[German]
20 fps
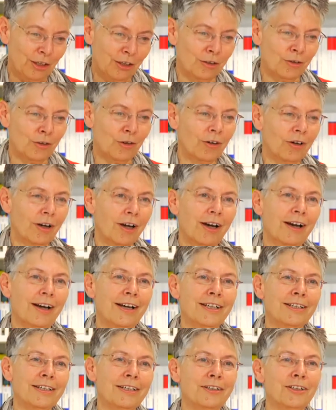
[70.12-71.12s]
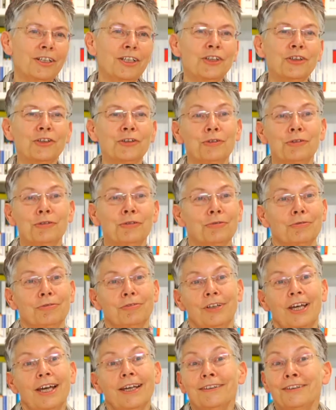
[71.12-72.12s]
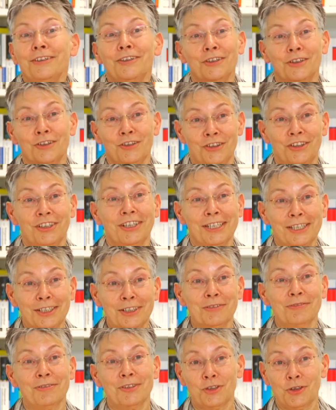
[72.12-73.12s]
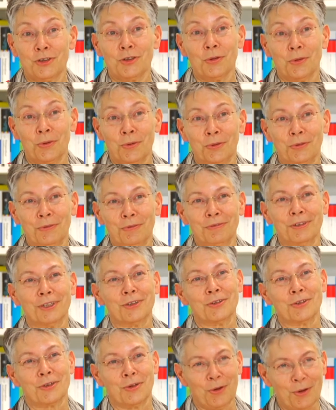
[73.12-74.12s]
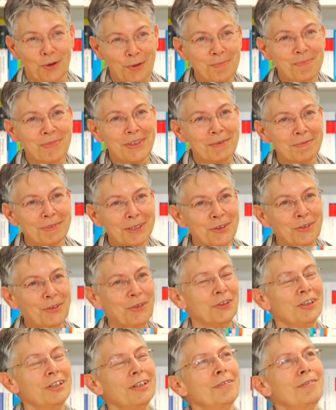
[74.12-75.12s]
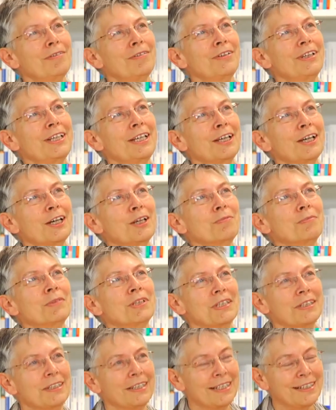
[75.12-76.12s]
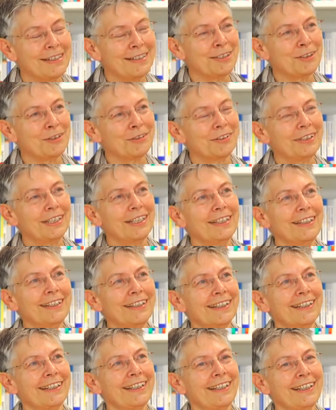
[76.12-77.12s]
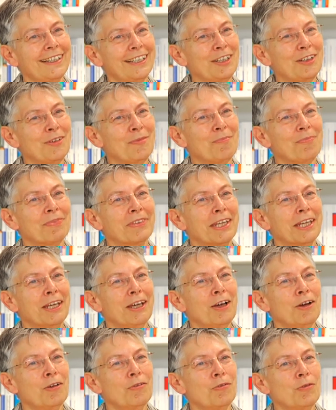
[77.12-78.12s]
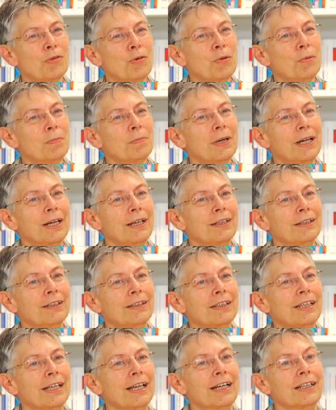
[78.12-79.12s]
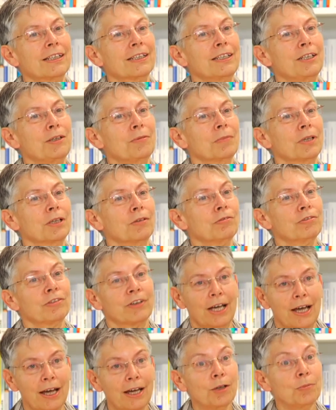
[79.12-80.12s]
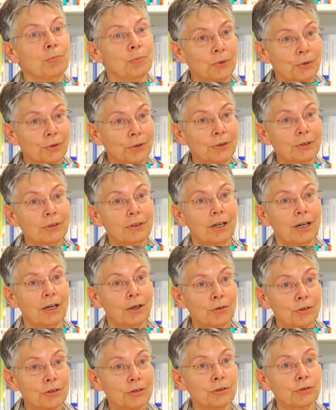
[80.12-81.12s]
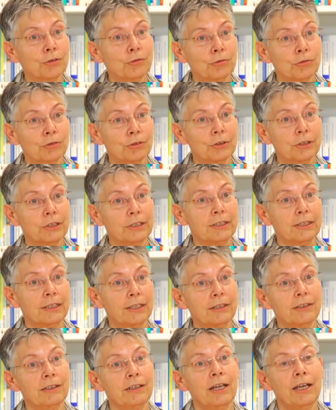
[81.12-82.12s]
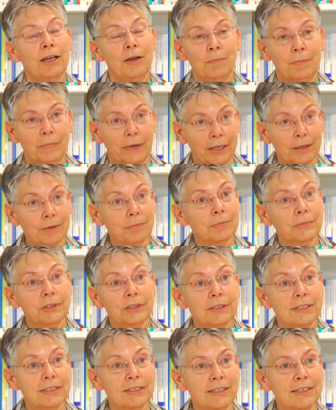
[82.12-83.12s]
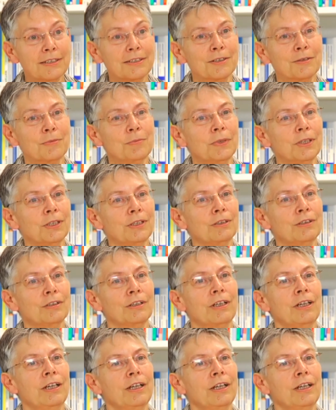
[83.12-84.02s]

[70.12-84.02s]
noch eine nicht fertiggestellte Vision. Wir träumen nämlich noch davon, ein Modell zu generieren, wo man, nachdem man Fragebögen ausgefüllt hat beim Assessment,